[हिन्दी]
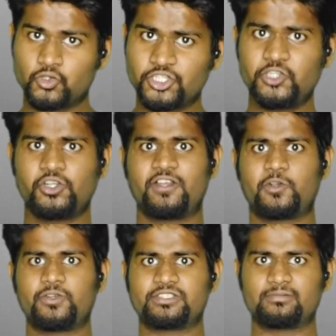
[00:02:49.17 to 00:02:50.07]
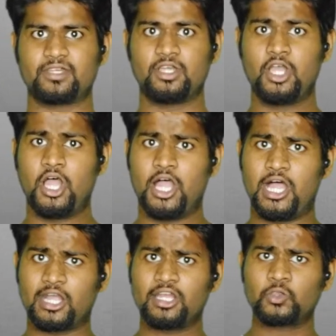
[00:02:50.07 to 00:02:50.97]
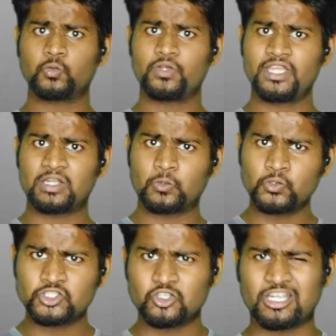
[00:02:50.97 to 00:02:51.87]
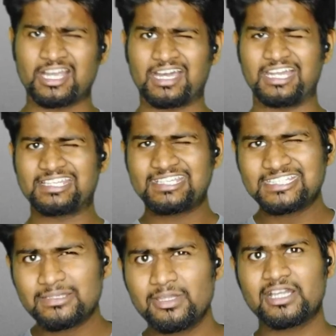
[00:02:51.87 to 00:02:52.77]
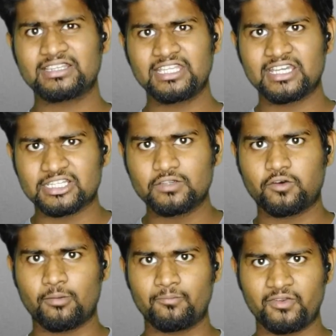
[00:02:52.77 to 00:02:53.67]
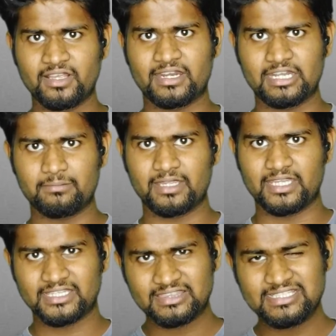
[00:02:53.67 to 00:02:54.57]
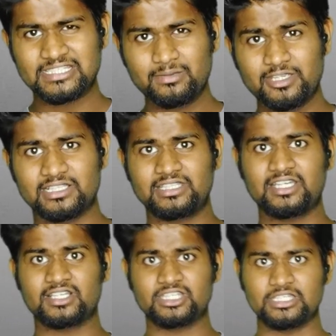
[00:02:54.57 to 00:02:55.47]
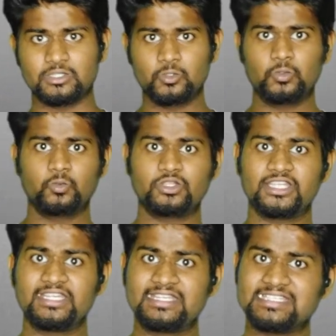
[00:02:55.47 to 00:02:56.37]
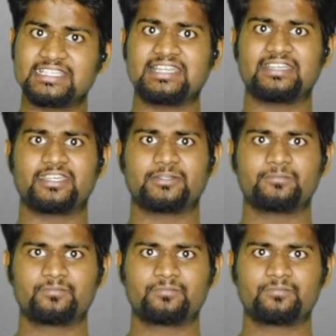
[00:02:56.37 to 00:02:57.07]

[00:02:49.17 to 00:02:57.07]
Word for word: कुछ नहीं होने वाला रोडिस में अगर तूने कुछ हल्की सी भी गलती कर दी फॉर्म फिल करने में इतनी सी भी गलती कर दी वो तेरी खींच लेंगे